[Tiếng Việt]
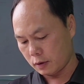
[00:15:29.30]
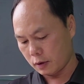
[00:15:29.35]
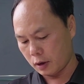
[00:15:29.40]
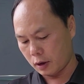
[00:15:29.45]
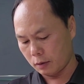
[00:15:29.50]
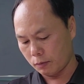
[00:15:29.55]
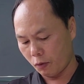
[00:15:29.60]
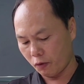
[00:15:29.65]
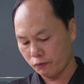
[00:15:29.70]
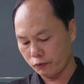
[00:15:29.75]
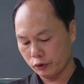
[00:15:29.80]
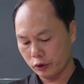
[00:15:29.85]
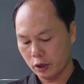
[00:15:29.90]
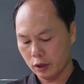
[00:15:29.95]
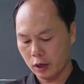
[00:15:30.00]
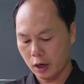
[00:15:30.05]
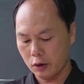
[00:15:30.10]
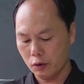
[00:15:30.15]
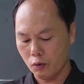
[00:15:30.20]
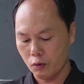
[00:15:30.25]
Đấy, bộ phụ
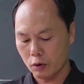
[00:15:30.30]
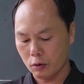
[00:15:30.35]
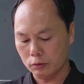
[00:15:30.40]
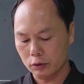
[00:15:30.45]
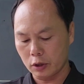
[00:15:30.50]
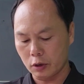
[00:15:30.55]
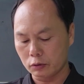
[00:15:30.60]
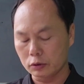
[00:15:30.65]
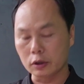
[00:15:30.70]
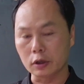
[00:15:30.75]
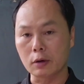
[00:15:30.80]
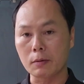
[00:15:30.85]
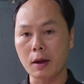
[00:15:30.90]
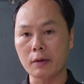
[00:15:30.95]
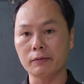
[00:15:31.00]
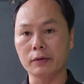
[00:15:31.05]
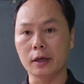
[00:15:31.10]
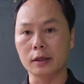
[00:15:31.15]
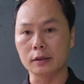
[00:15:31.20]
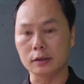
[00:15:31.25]
kiện đầy đủ không thiếu gì các
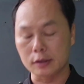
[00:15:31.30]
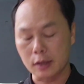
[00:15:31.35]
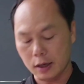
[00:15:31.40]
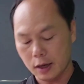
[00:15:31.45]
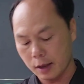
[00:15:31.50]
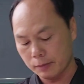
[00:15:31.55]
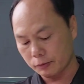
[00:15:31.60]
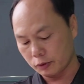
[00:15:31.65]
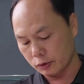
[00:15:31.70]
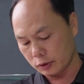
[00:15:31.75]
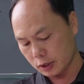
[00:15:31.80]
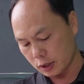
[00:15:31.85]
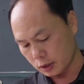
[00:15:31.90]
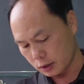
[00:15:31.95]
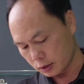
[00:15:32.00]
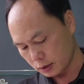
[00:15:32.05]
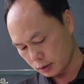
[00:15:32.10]
bạn về chỉ sẵn lắp thôi nhé